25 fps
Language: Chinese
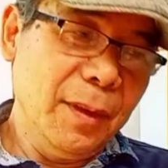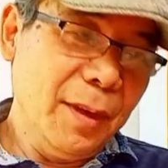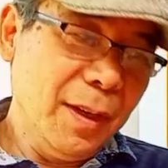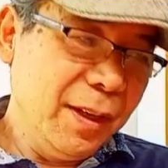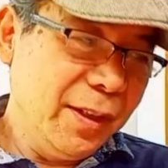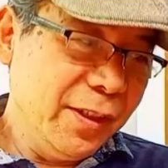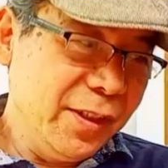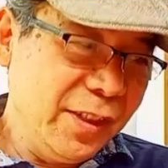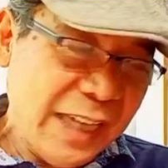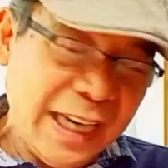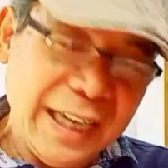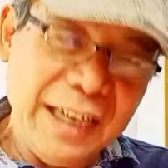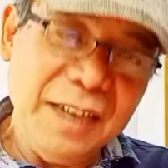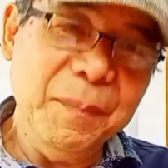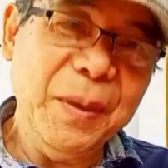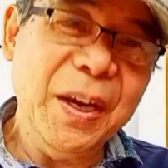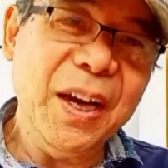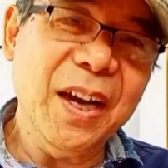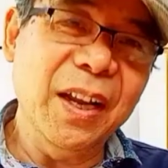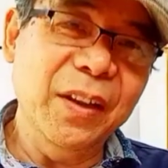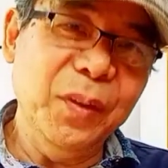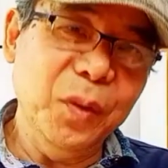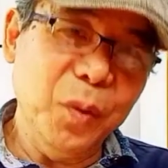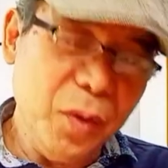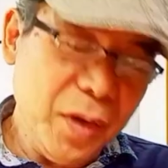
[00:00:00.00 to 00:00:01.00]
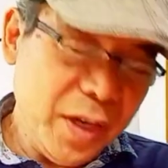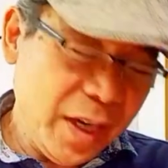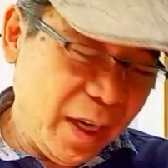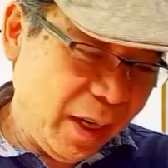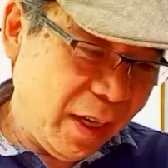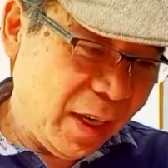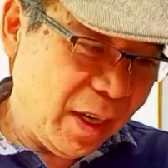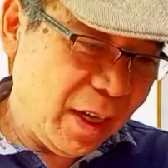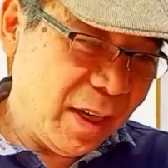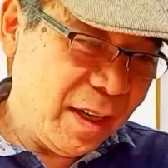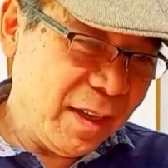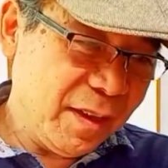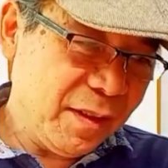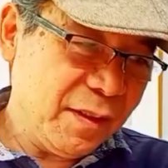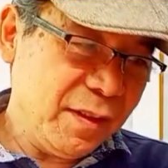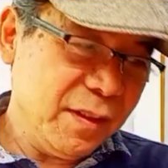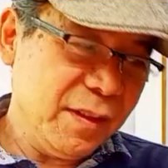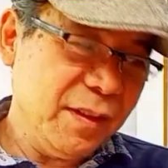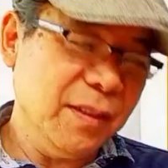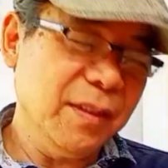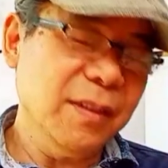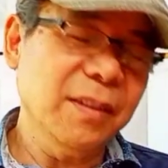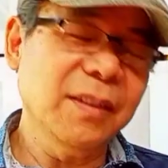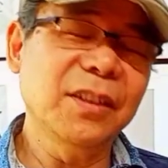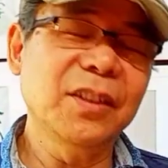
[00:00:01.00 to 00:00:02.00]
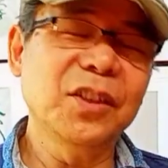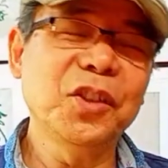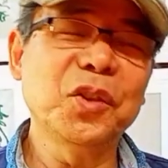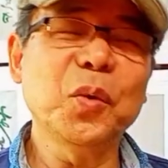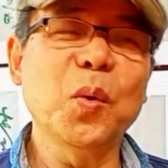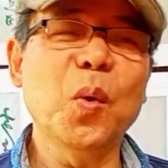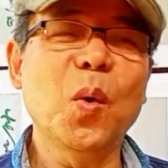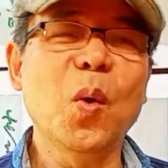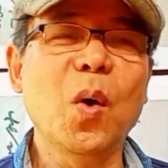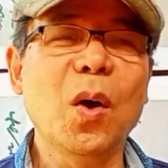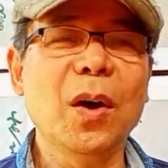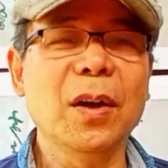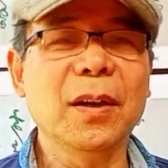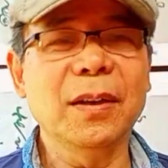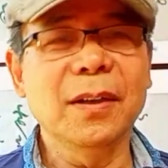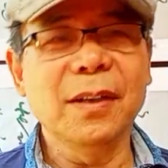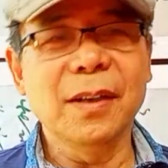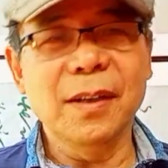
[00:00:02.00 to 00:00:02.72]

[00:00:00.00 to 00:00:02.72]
是在里面很多人说